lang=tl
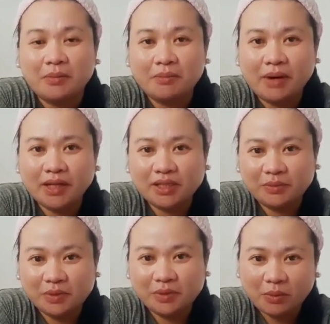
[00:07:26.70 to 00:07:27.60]

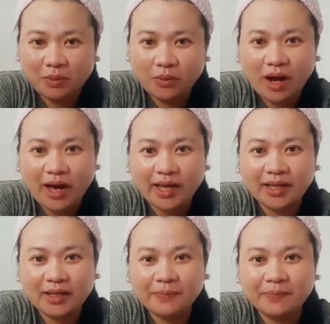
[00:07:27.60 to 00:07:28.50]
ma-achieve sa
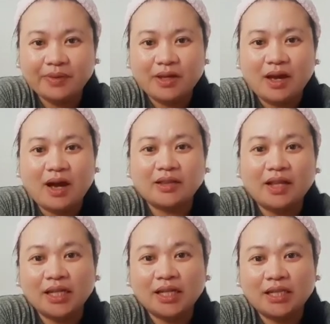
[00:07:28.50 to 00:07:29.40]
buhay. At
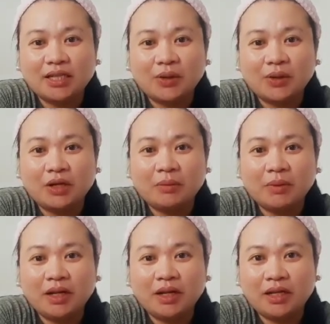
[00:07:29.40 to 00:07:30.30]
nakikita ko
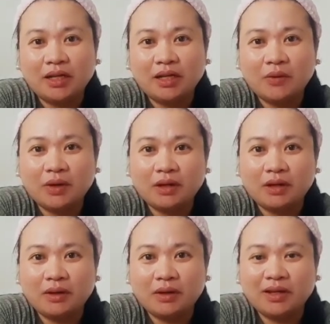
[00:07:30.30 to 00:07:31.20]
naman na ikaw
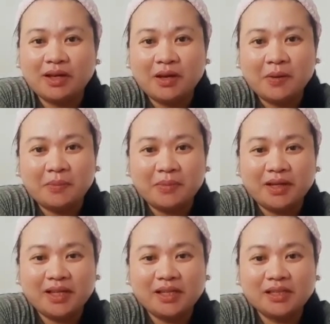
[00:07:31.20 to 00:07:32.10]
ay
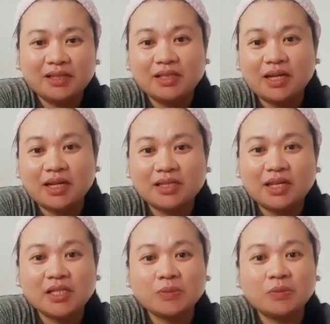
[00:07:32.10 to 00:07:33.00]
magiging
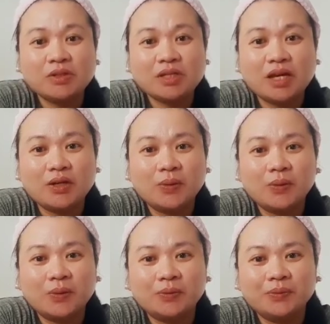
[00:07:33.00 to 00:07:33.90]
successful sa
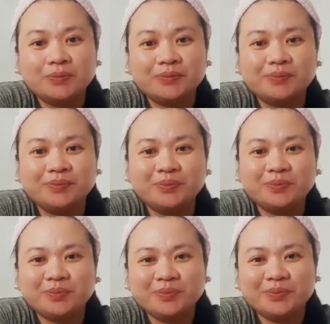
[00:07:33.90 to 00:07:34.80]
iyong
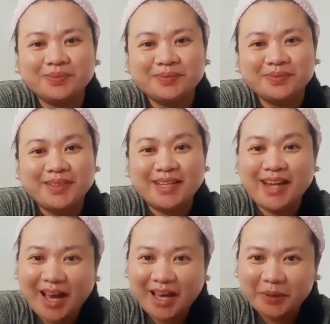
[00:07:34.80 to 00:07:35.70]

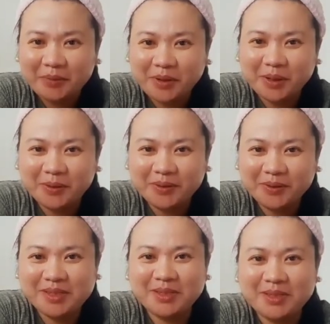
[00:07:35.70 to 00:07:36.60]
hinaharap
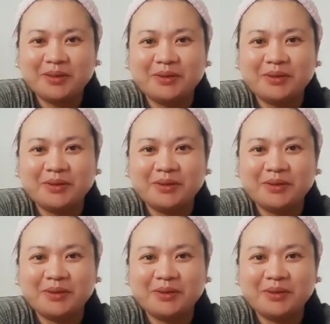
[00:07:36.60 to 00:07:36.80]
ngayon. So,